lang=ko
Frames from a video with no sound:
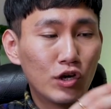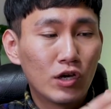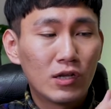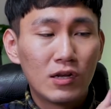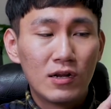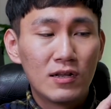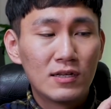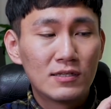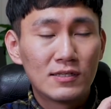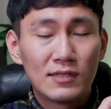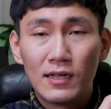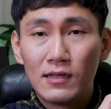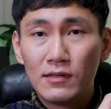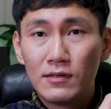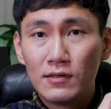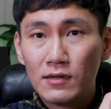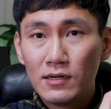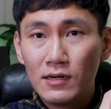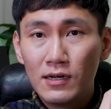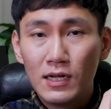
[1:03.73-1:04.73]
퀵 릴리스
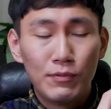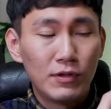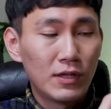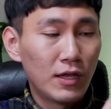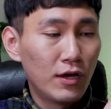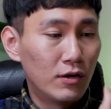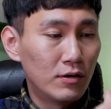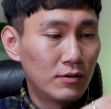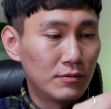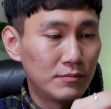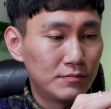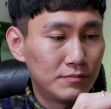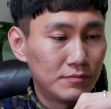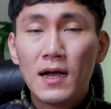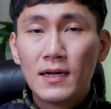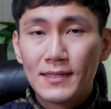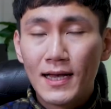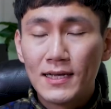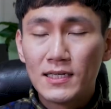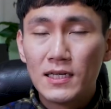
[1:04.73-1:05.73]
되는 클립인데요,
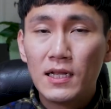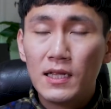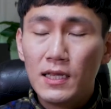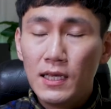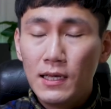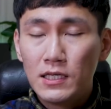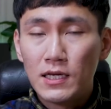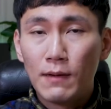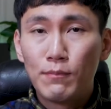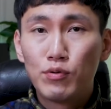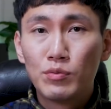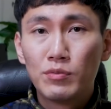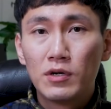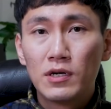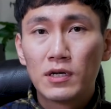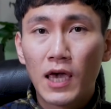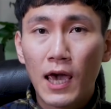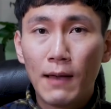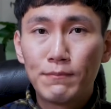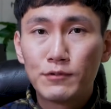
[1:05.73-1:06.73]
사실 이
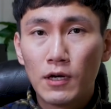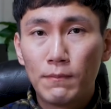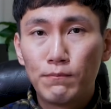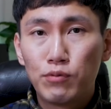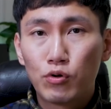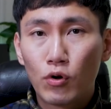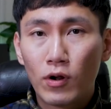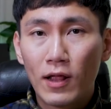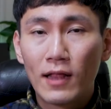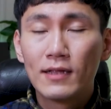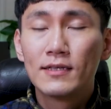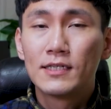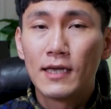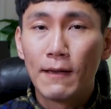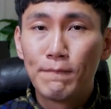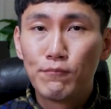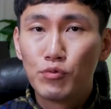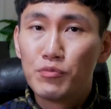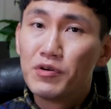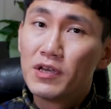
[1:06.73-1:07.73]
제품은 캡처 프로라는
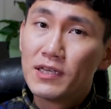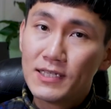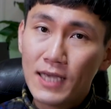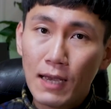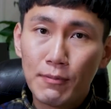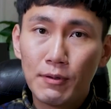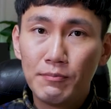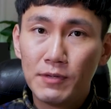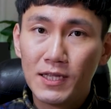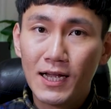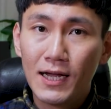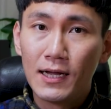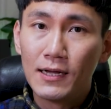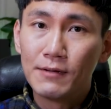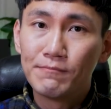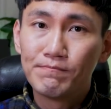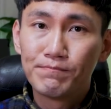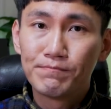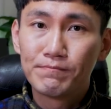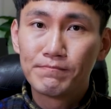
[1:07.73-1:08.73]
제품의
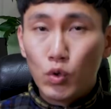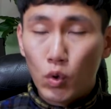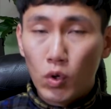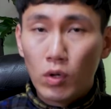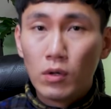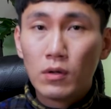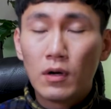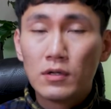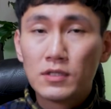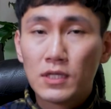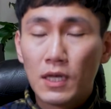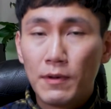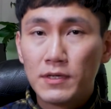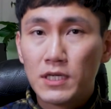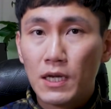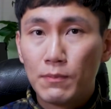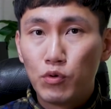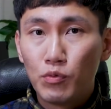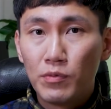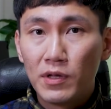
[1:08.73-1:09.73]
짭입니다. 요런 컨셉의
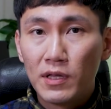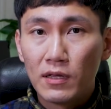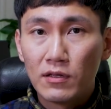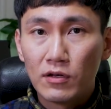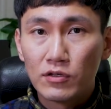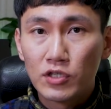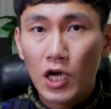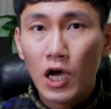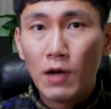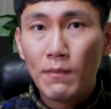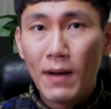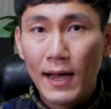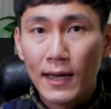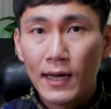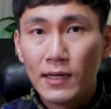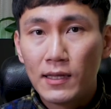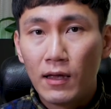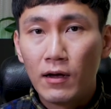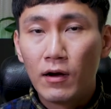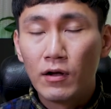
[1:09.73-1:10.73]
제품에 대해서 처음
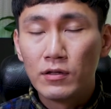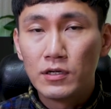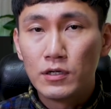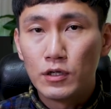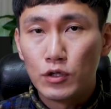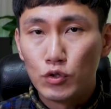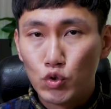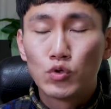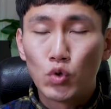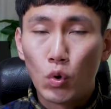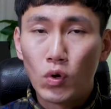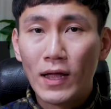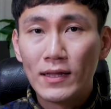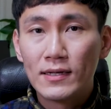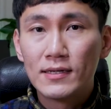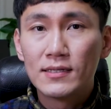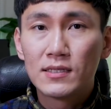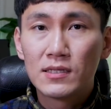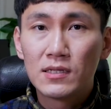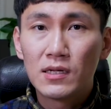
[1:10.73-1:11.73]
알게 된 거는
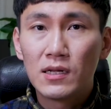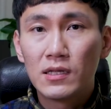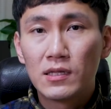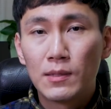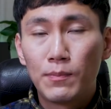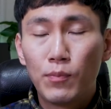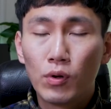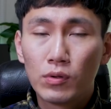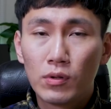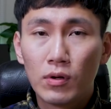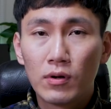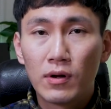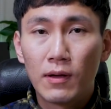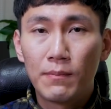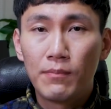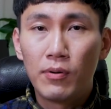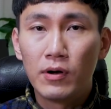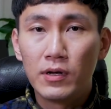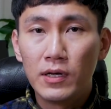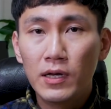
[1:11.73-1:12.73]
조라는 스트리트
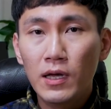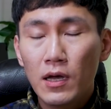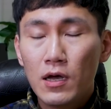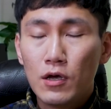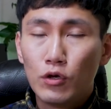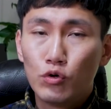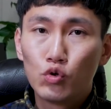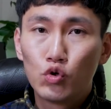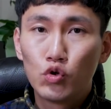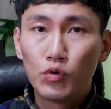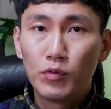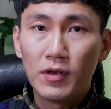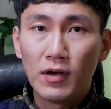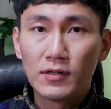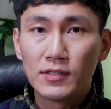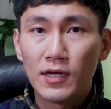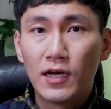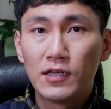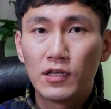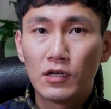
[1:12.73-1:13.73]
포토그래퍼의 유튜브
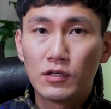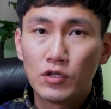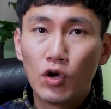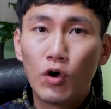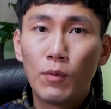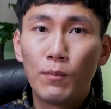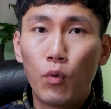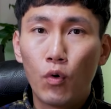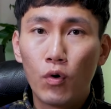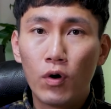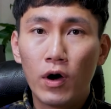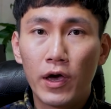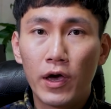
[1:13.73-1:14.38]
영상에서 처음 본